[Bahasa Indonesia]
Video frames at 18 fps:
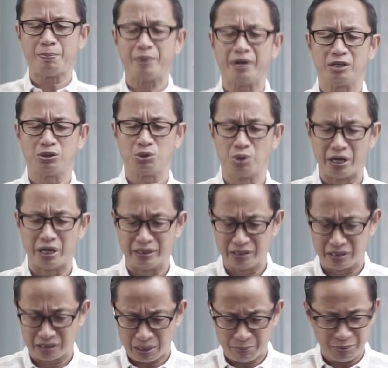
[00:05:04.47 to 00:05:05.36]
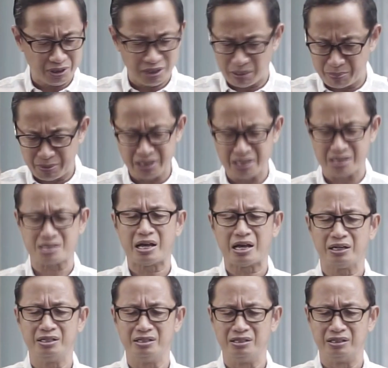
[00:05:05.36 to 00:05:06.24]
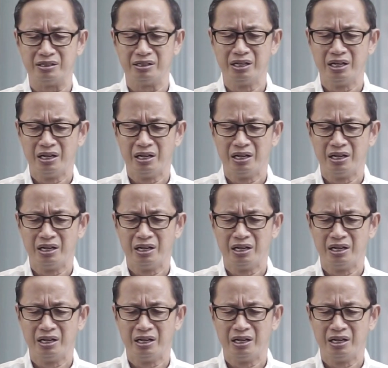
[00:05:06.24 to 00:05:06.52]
kepada Tuhan dan kami tidak menyesalinya